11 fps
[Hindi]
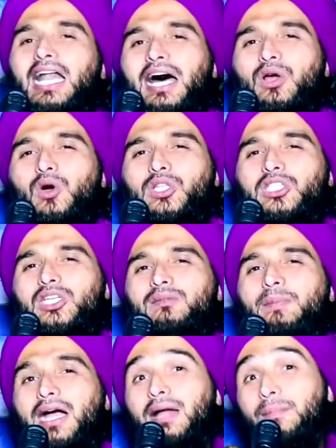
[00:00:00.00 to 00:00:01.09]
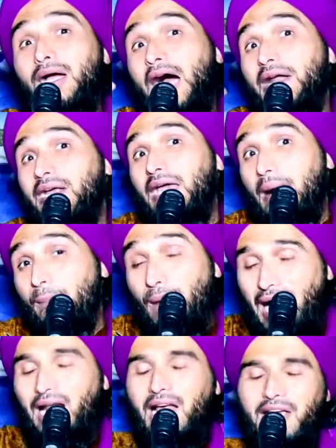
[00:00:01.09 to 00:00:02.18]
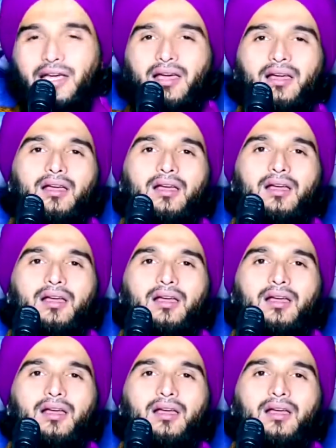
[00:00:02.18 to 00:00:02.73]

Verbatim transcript: करा रहे होते हैं जिन पर घर पर खाने के अंबार लगे हैं